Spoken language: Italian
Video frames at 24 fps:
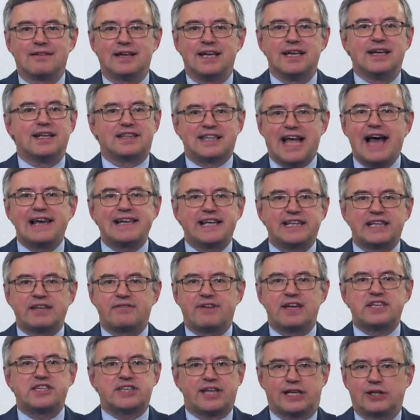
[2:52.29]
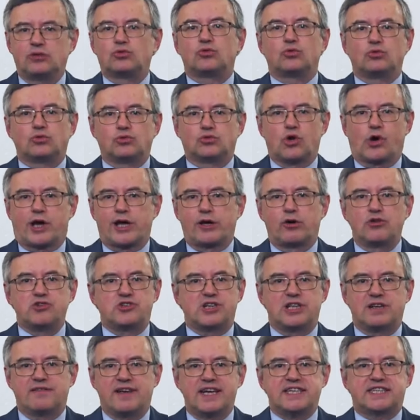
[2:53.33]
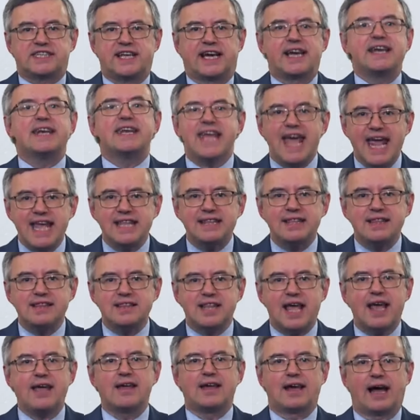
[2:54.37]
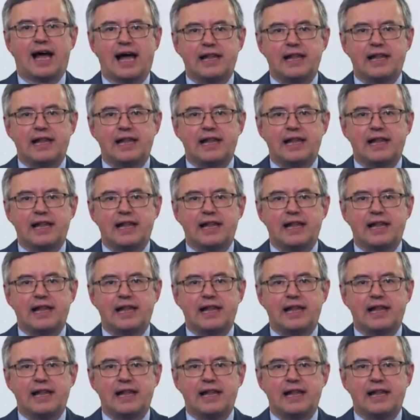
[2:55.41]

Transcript: in Italia deve essere tutto, che non ci deve essere niente